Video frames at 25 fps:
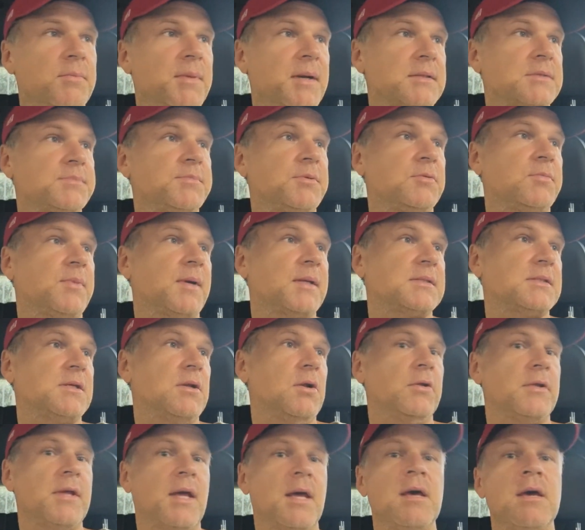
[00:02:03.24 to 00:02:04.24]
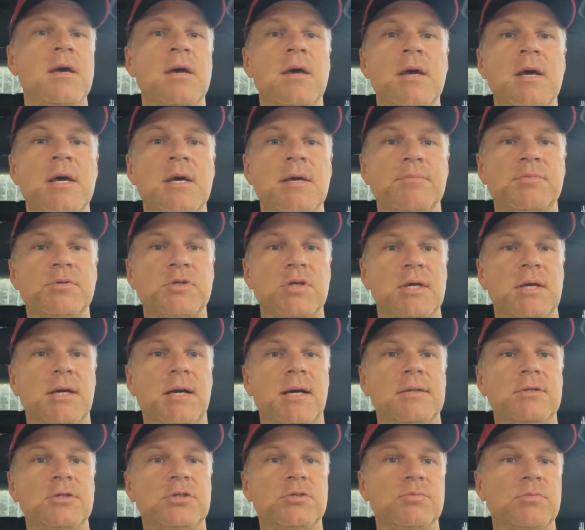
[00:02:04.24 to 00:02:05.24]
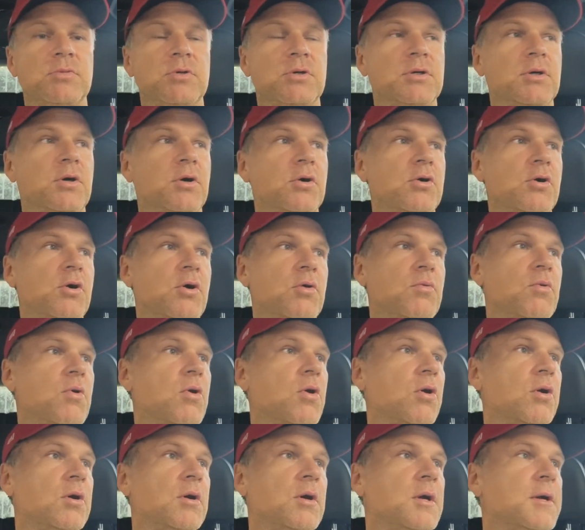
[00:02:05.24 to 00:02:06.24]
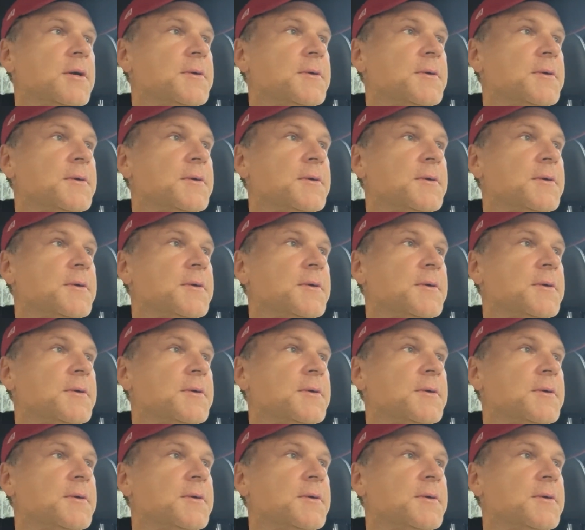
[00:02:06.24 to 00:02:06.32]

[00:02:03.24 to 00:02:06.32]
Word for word: do Bar pod Barcelonę, przejechaliśmy około